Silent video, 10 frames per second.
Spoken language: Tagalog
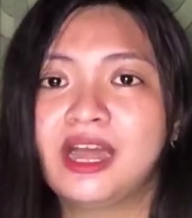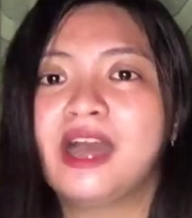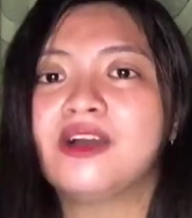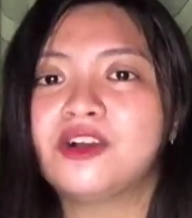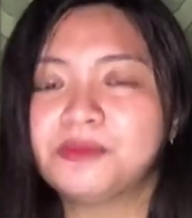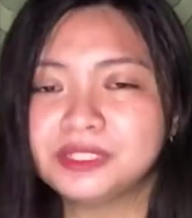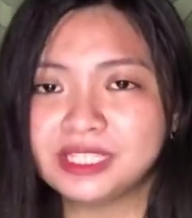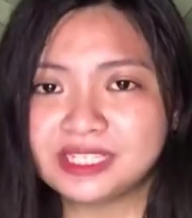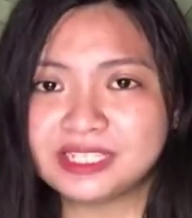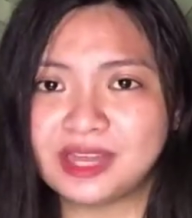Ang common
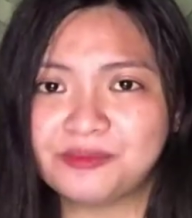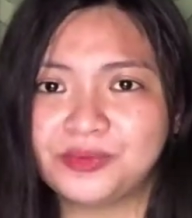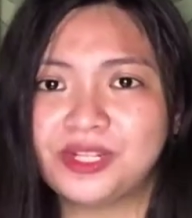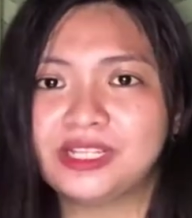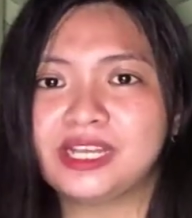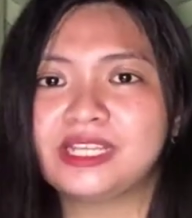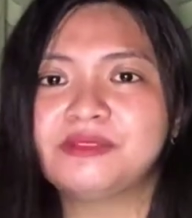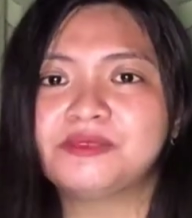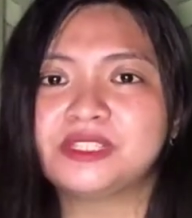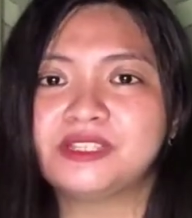example ng
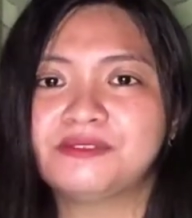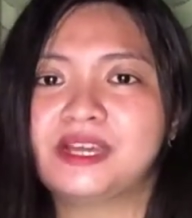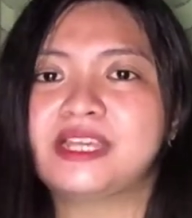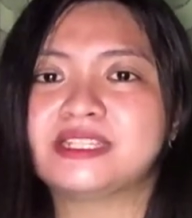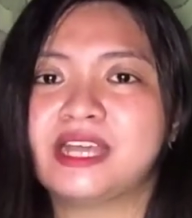input device